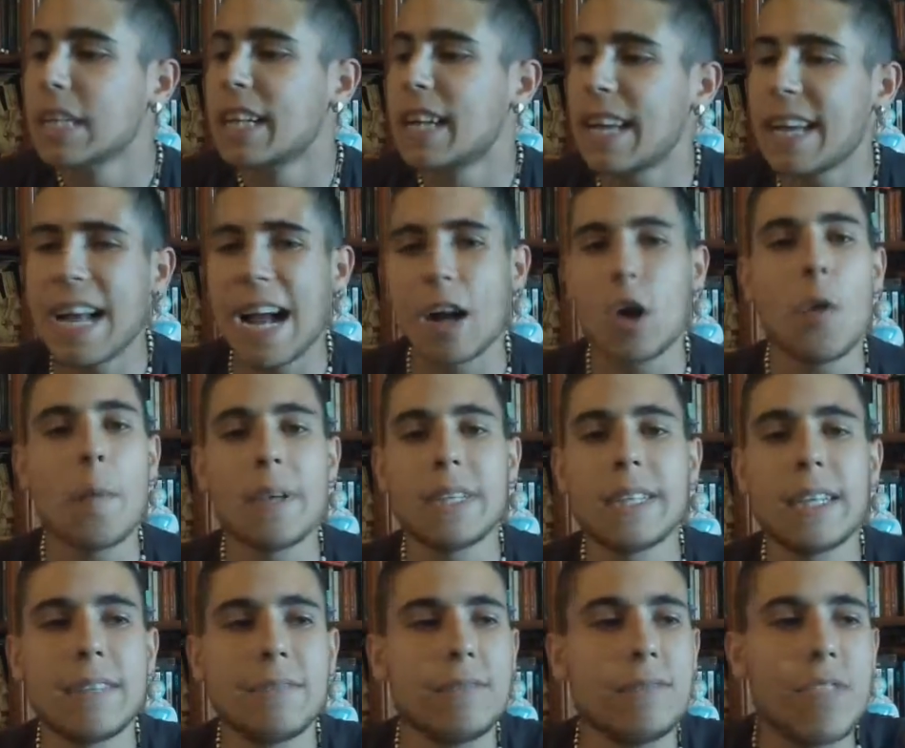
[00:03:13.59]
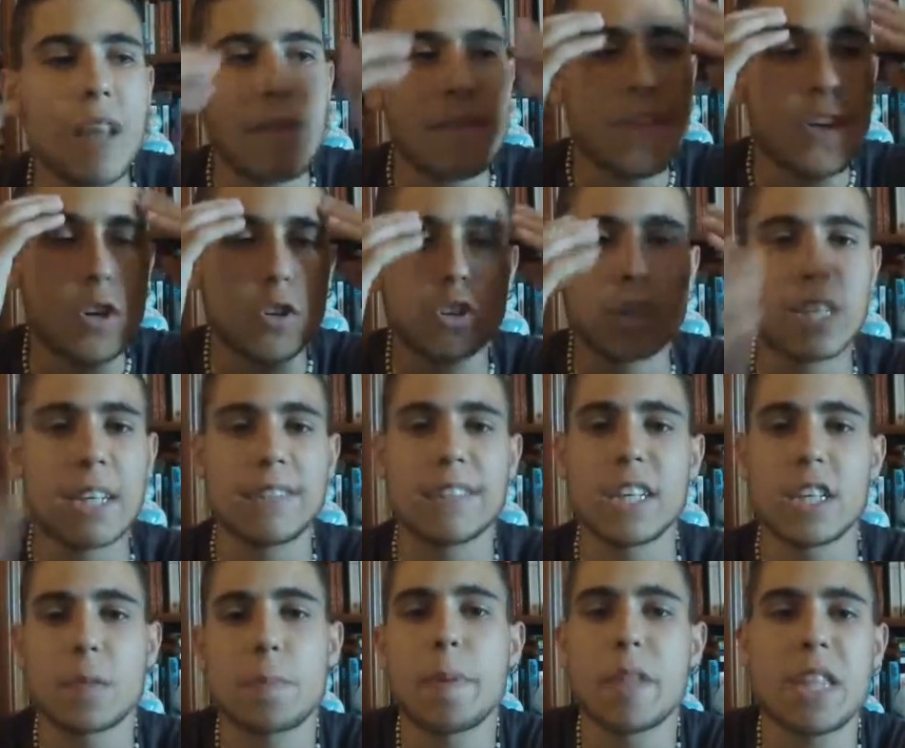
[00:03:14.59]
regà, come se davvero
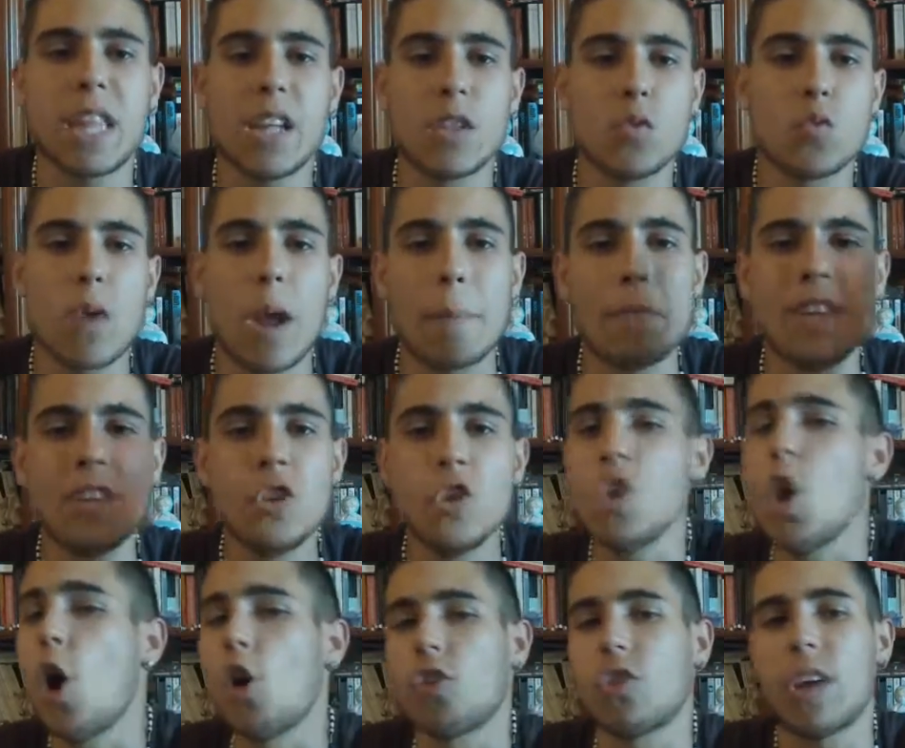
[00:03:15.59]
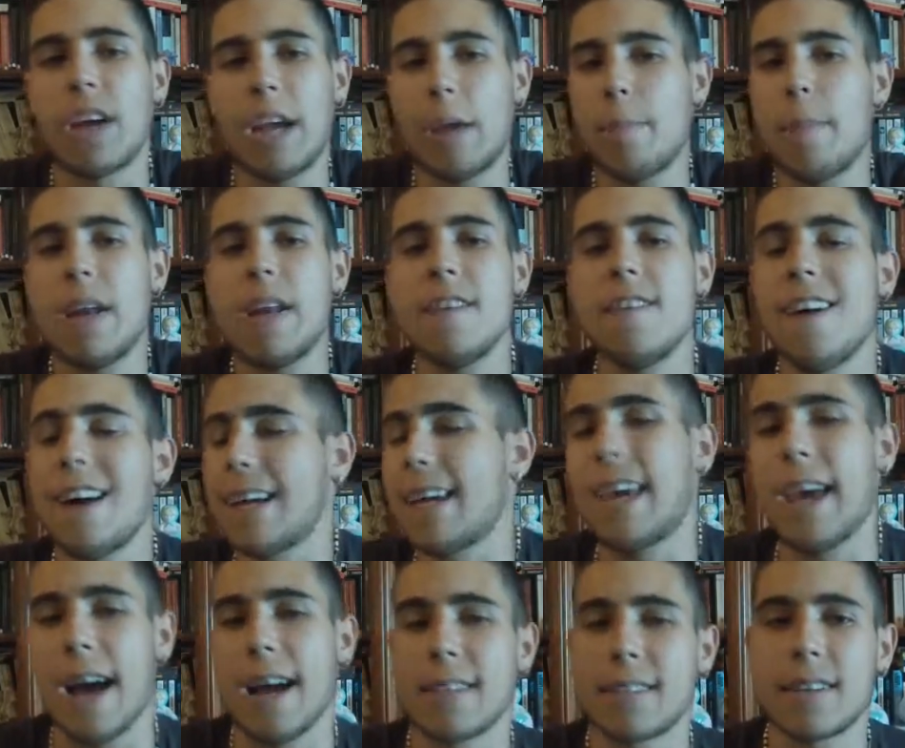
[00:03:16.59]
stessi aspettando una mignotta che mi arriva a
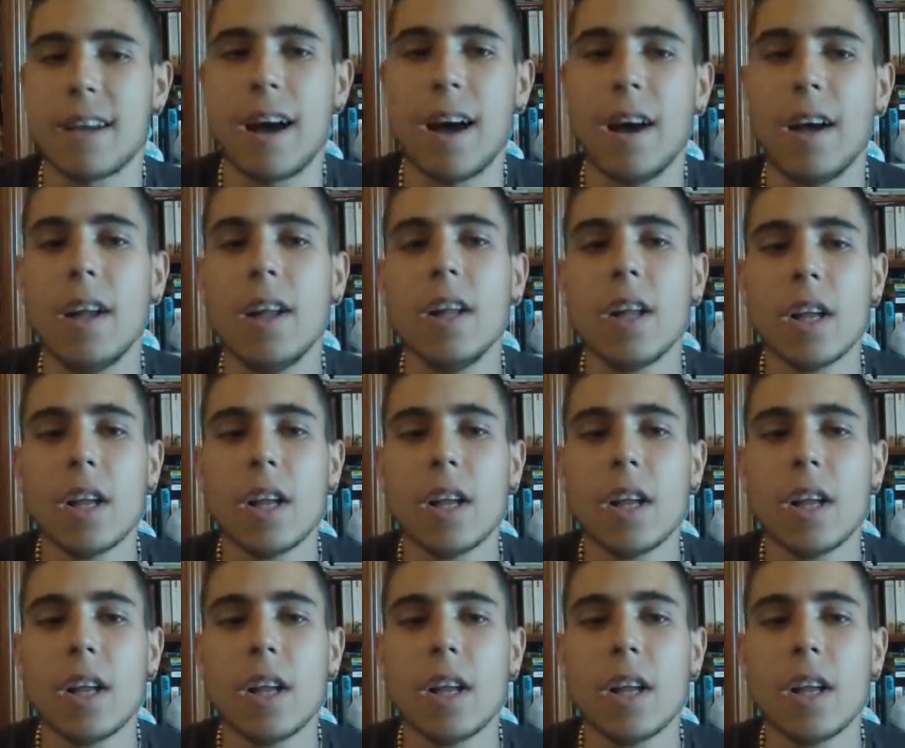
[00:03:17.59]
casa